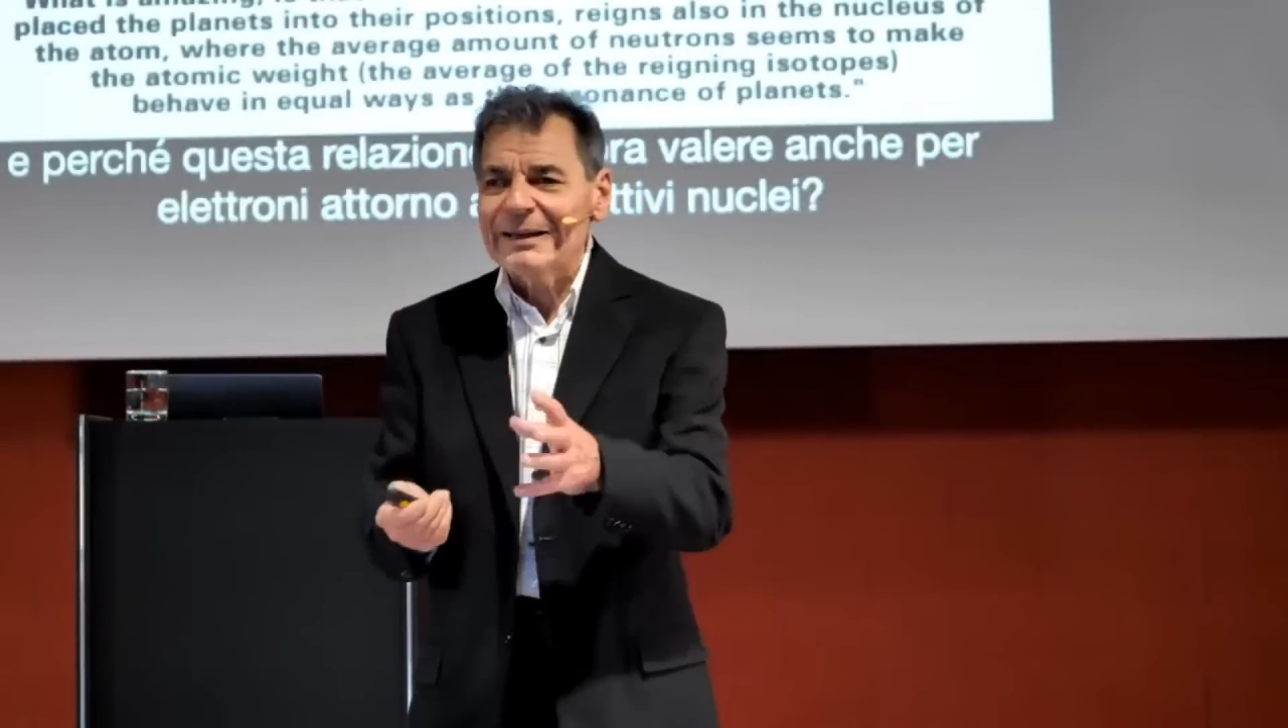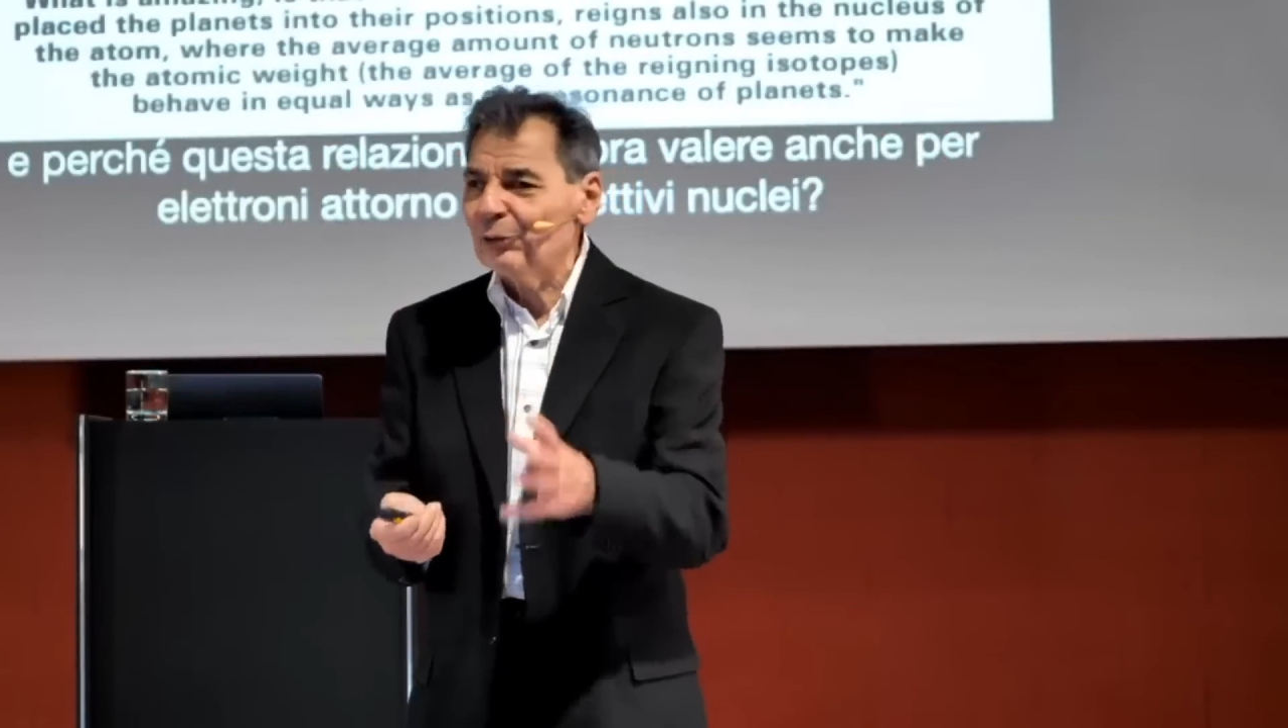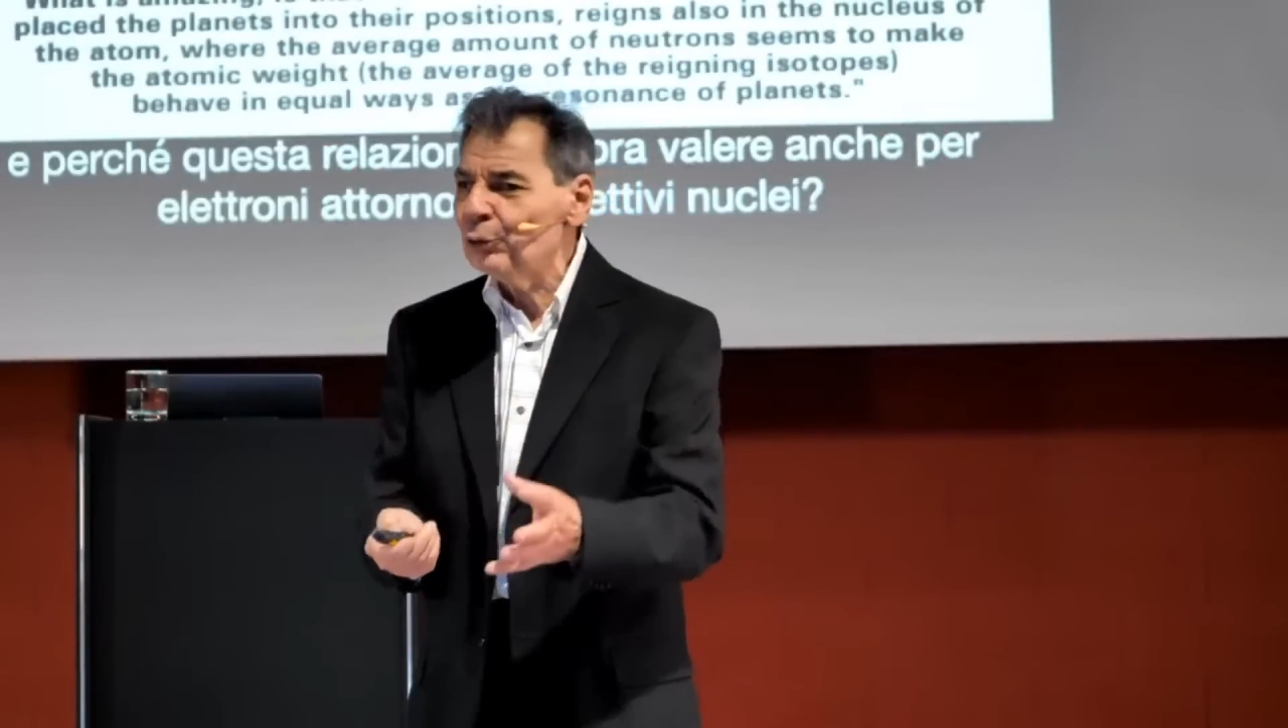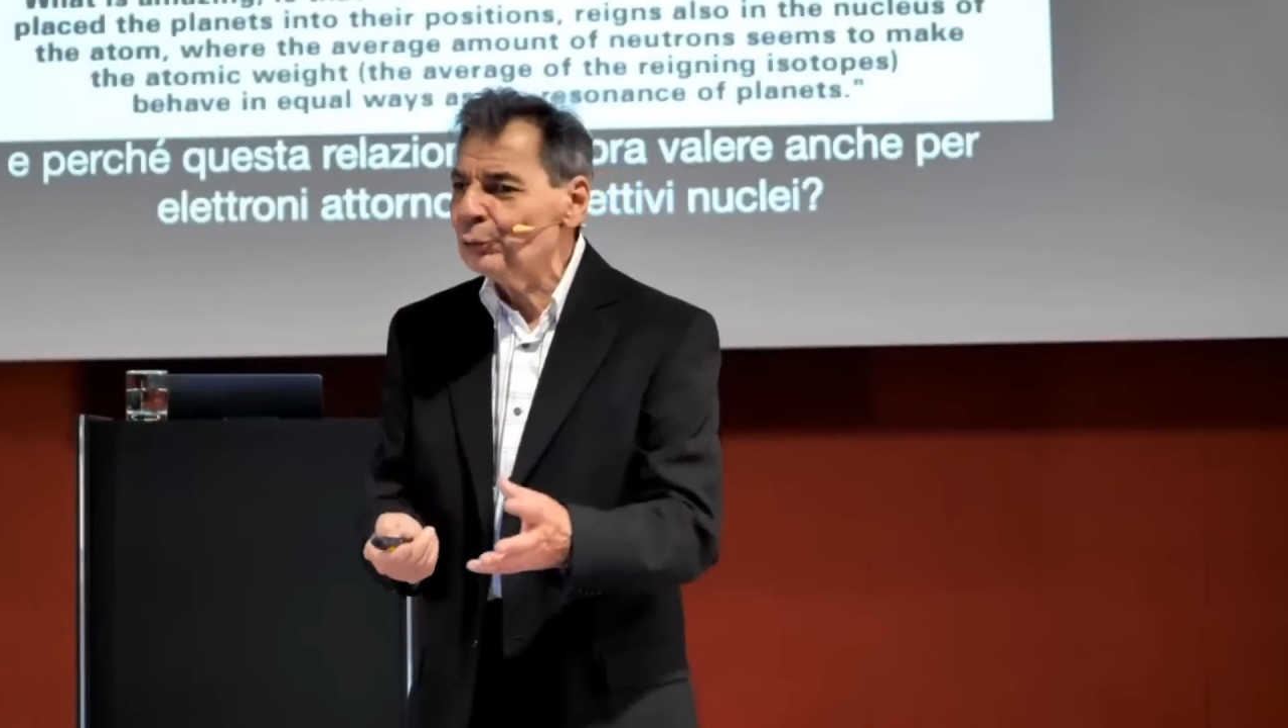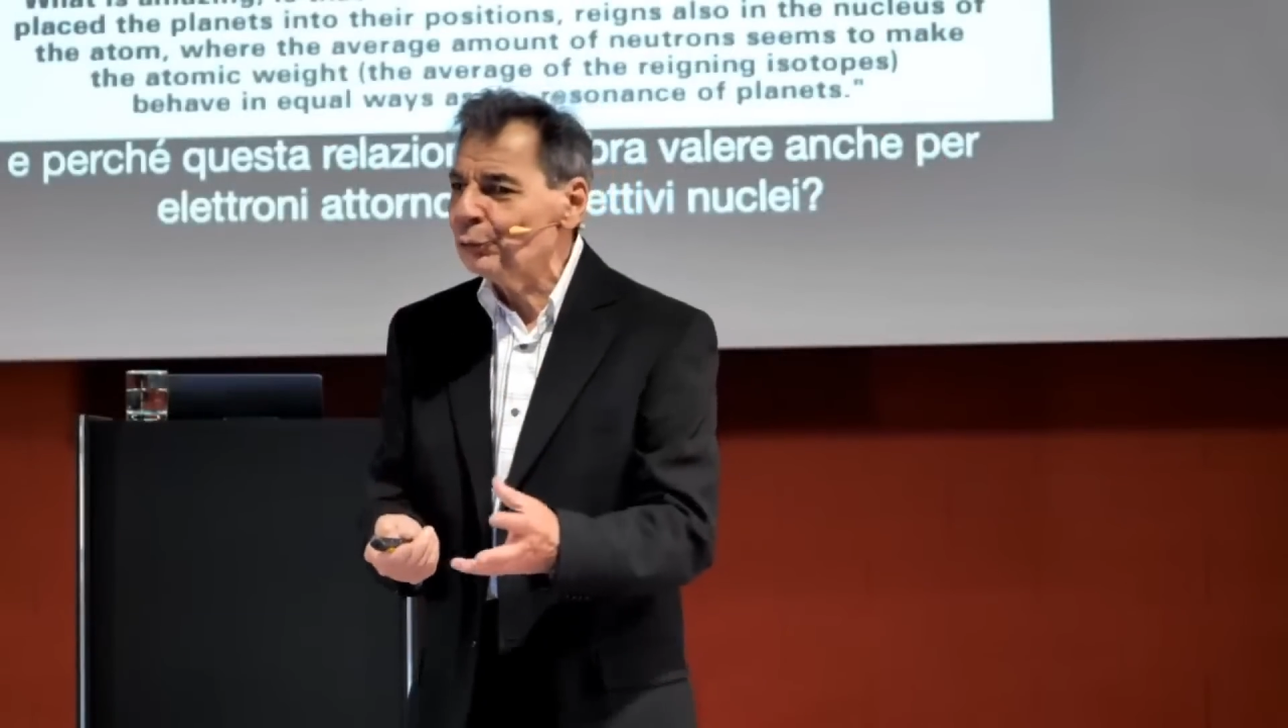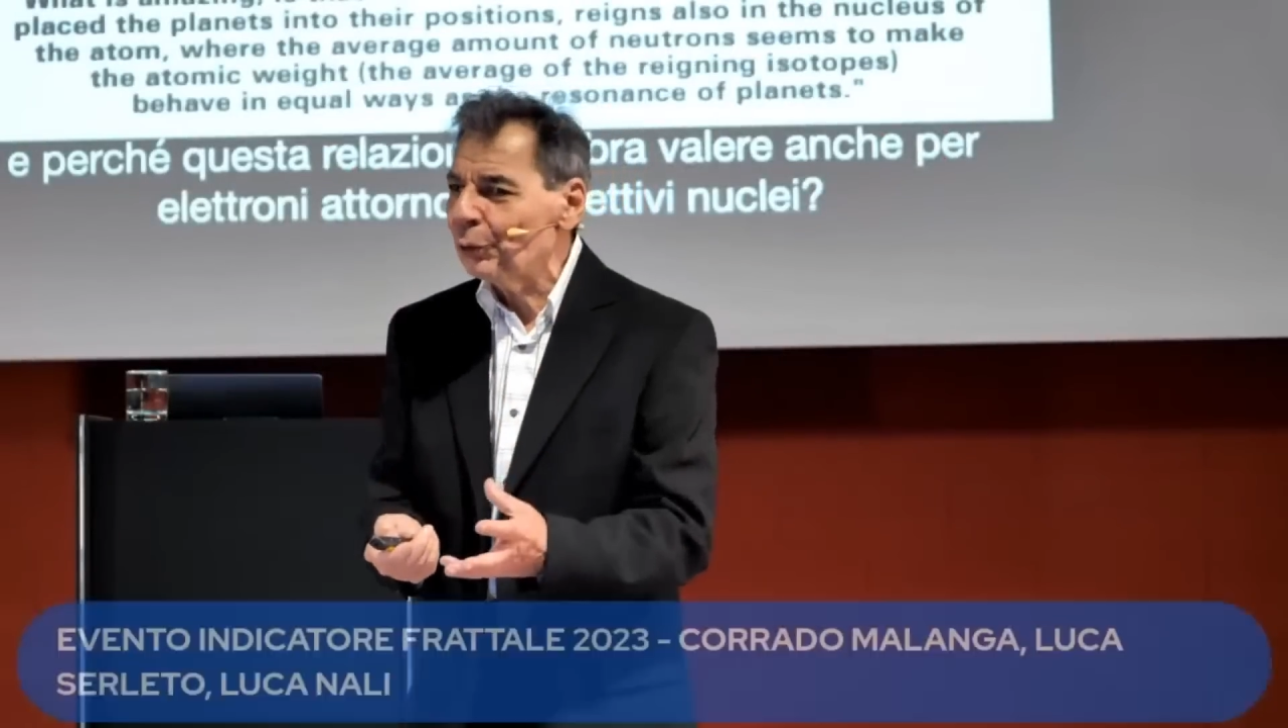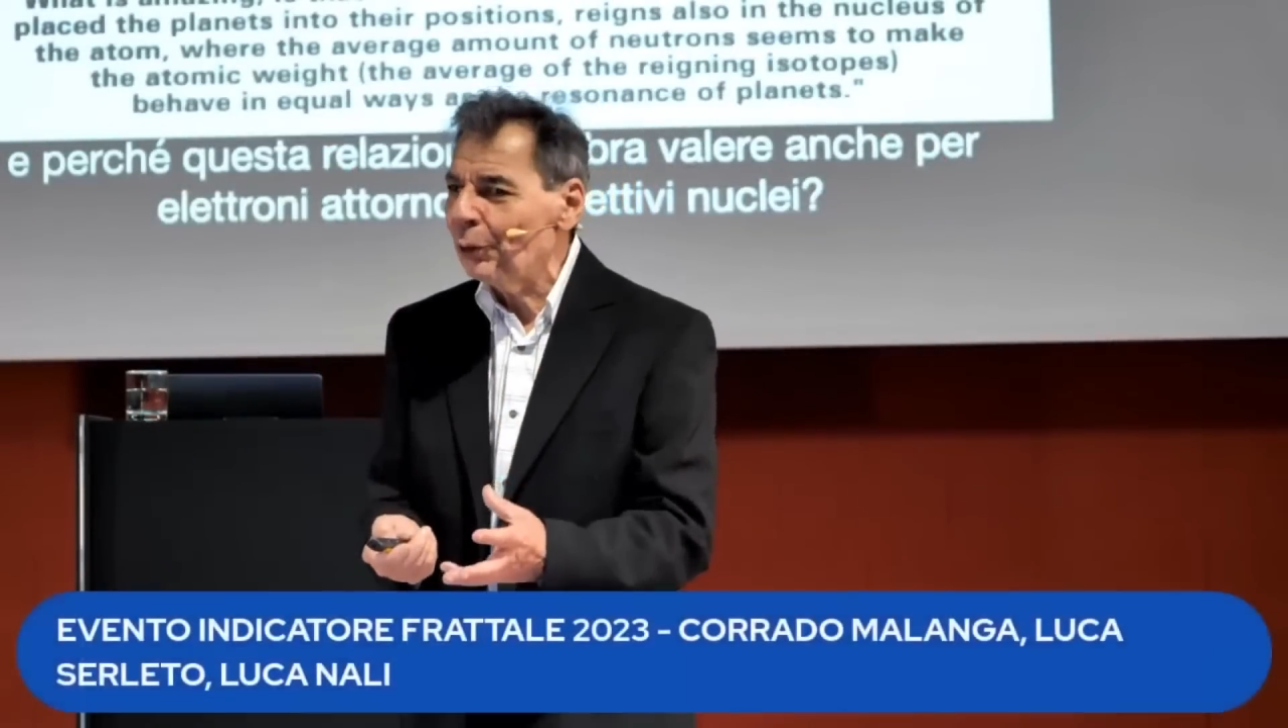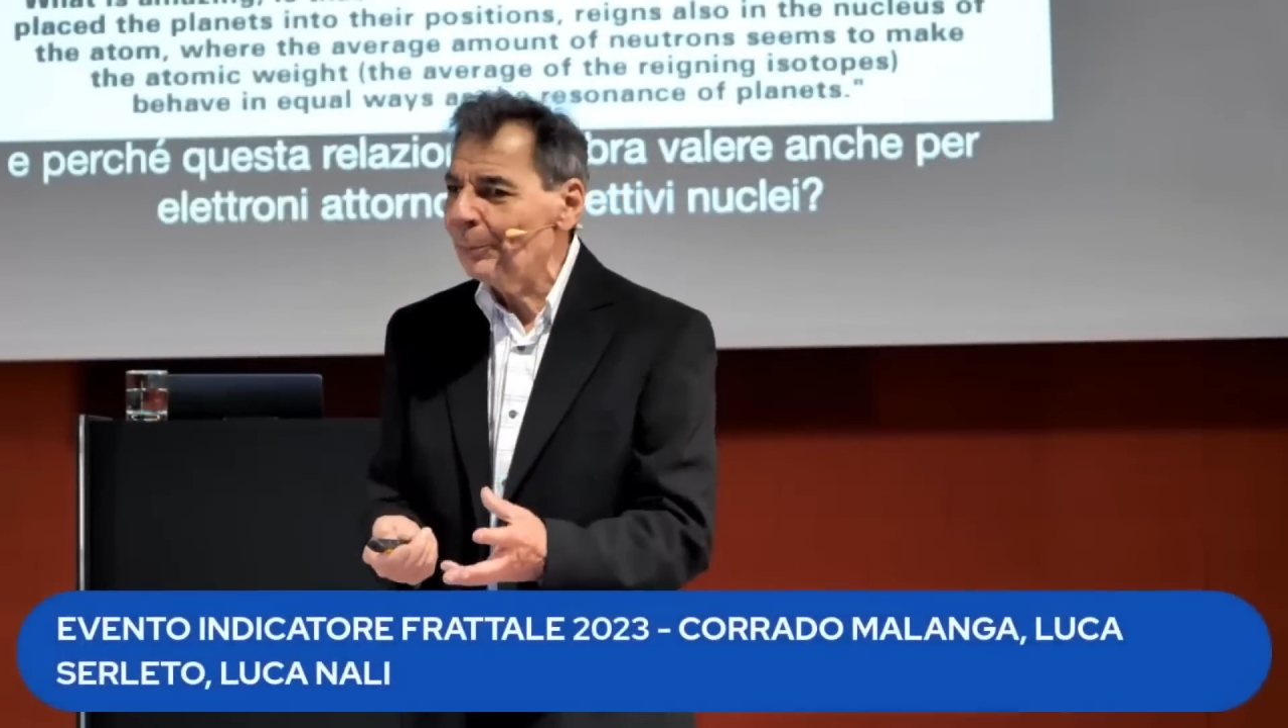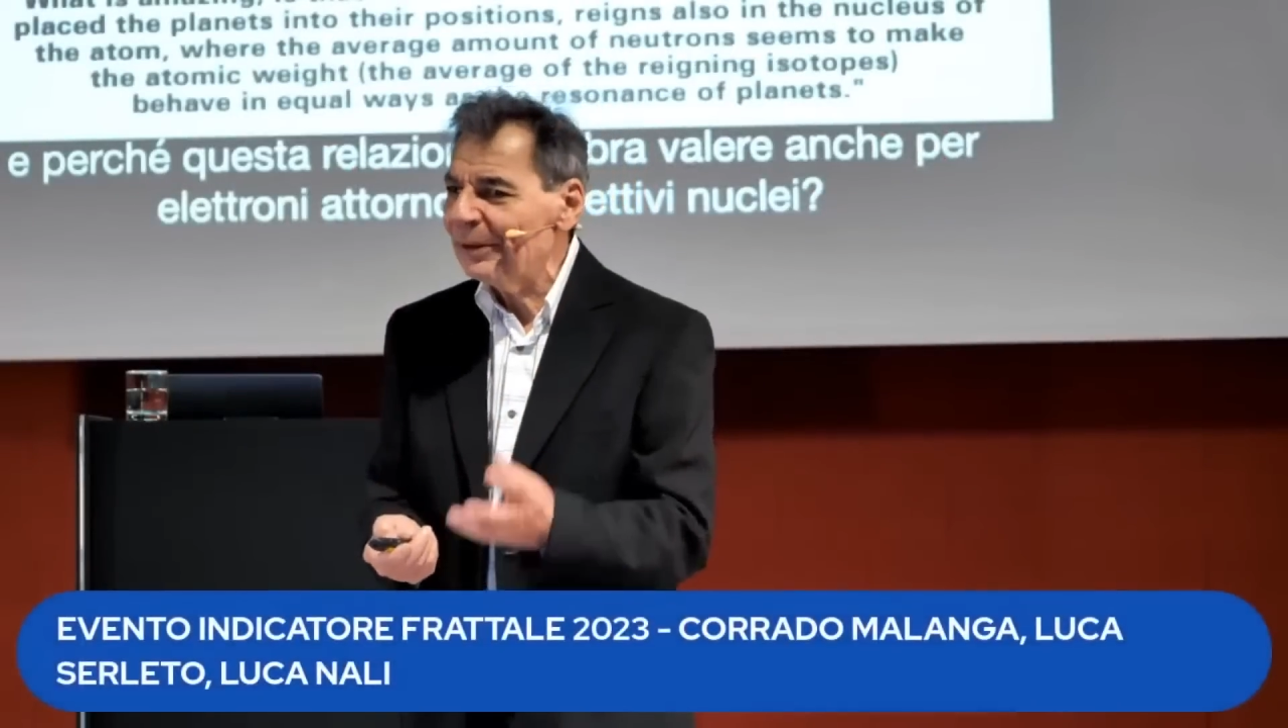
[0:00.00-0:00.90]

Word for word: sotto,